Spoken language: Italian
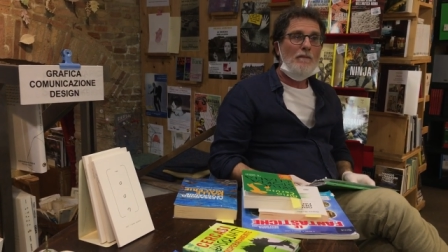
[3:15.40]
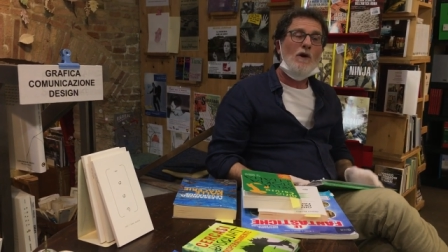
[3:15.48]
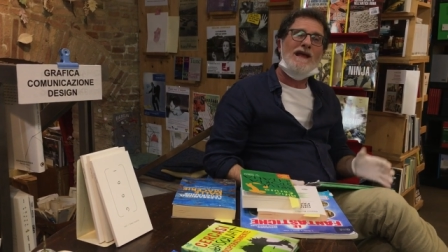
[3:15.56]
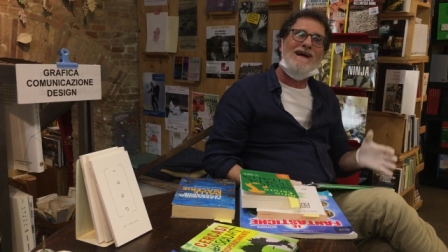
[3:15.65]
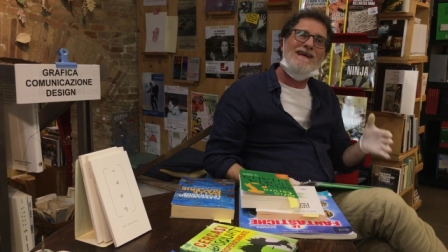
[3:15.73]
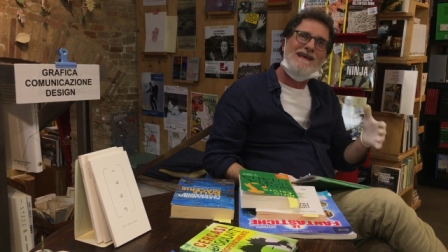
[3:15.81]

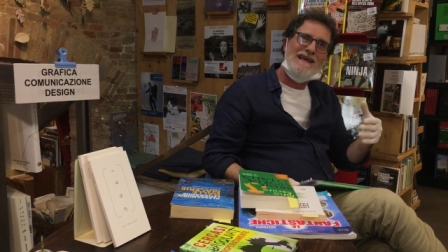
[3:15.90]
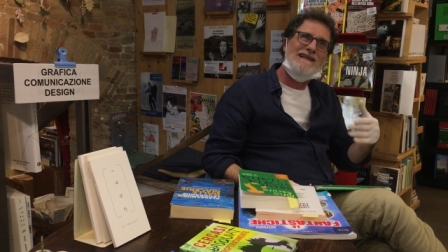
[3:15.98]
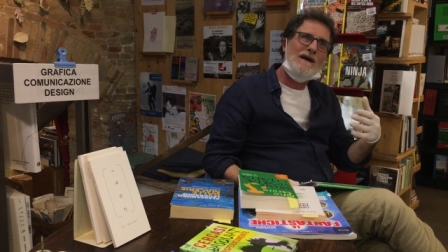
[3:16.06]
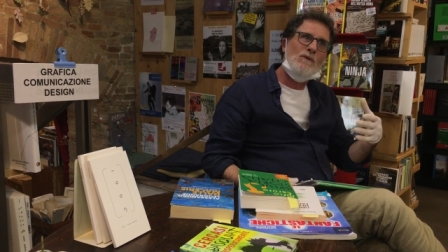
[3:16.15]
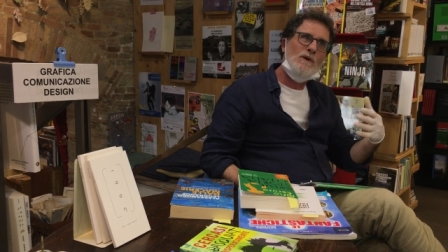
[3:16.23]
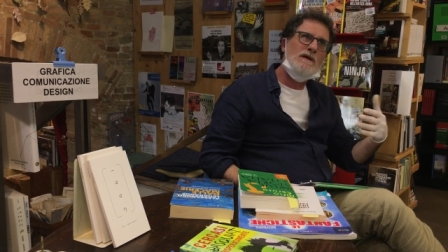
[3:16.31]
poi anche
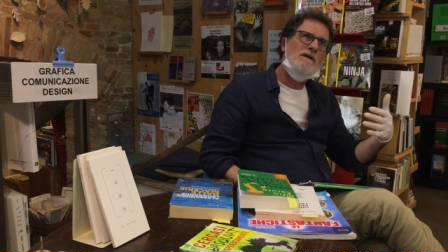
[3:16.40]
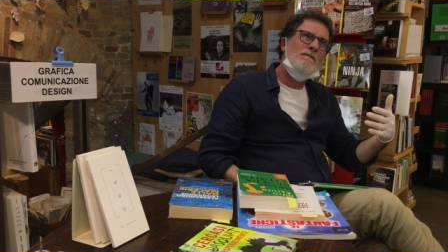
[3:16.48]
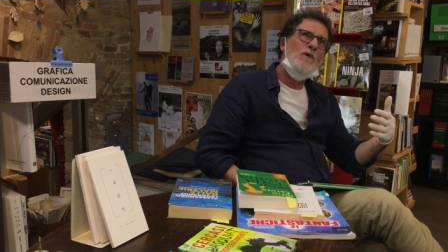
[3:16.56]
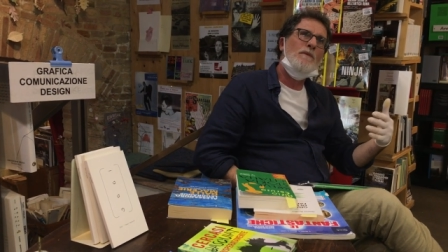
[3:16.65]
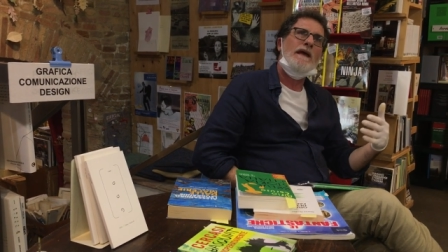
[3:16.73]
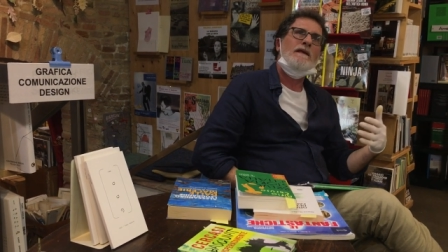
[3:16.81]
da quel
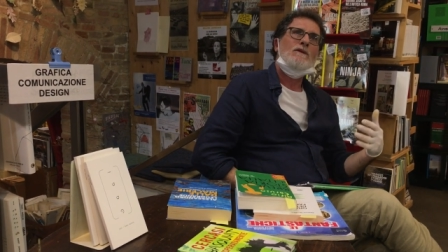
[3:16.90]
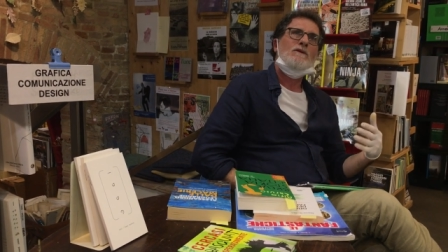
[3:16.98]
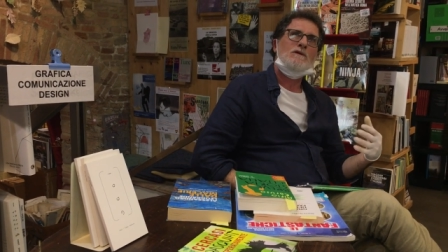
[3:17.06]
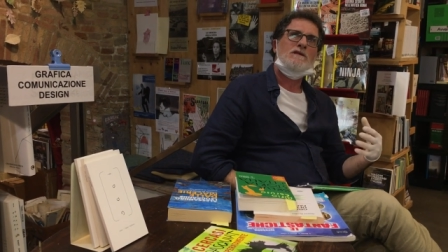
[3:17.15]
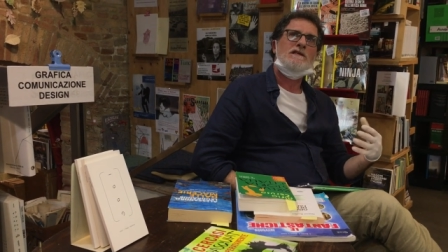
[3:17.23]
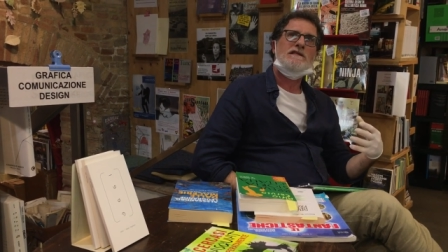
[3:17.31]

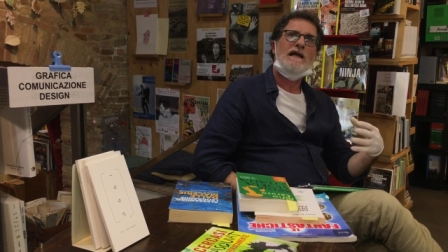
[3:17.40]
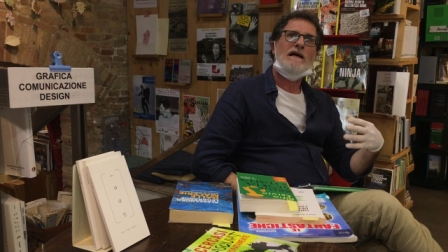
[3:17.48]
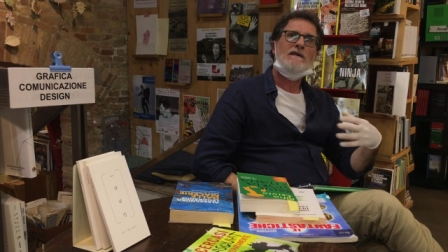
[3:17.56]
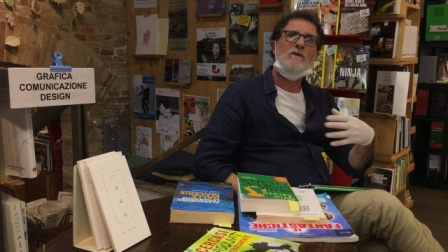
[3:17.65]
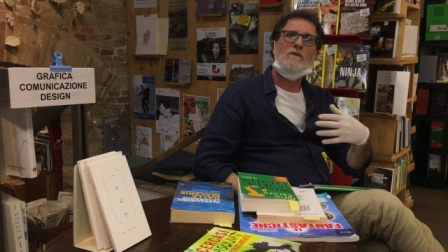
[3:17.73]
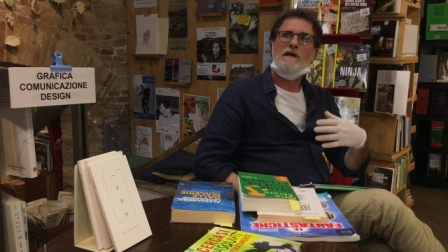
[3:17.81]
momento c'è
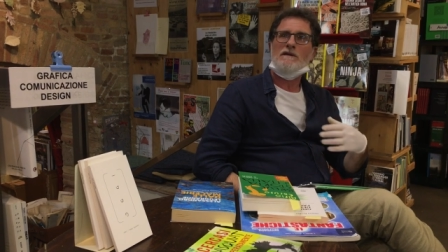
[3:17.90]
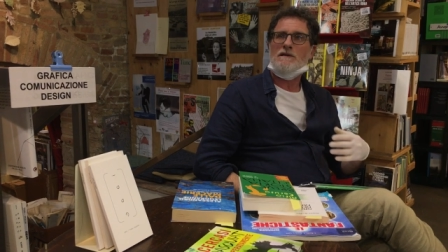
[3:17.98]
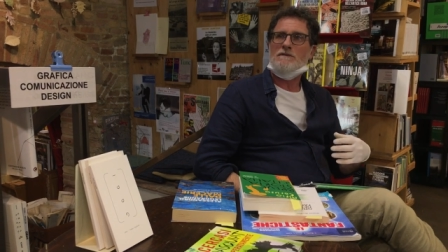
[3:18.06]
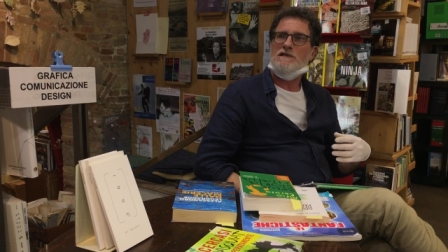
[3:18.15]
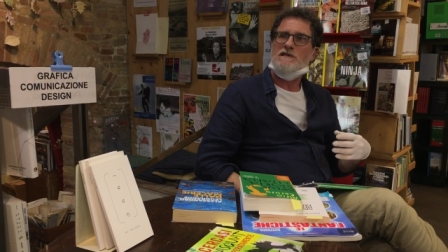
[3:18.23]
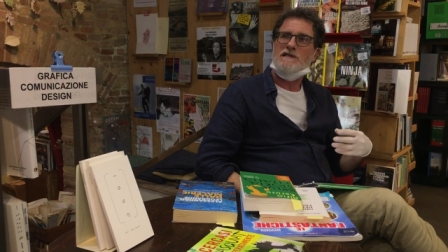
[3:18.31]
stato un
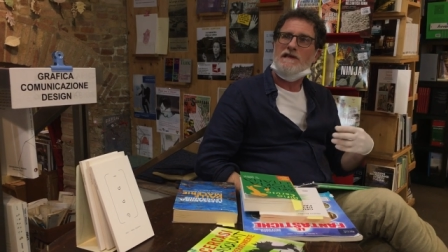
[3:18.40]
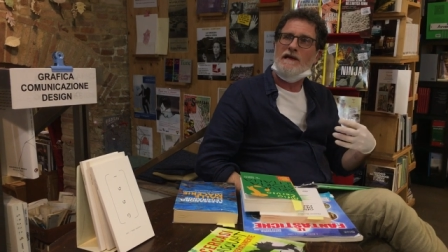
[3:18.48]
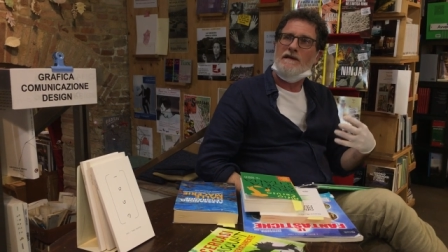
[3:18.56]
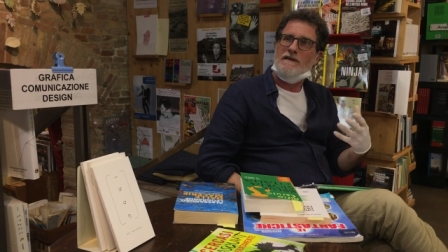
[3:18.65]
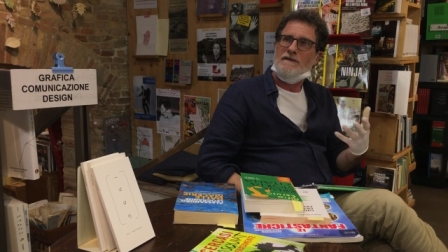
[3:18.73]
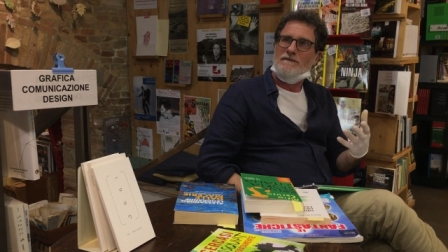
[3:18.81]
cattivo, ci si è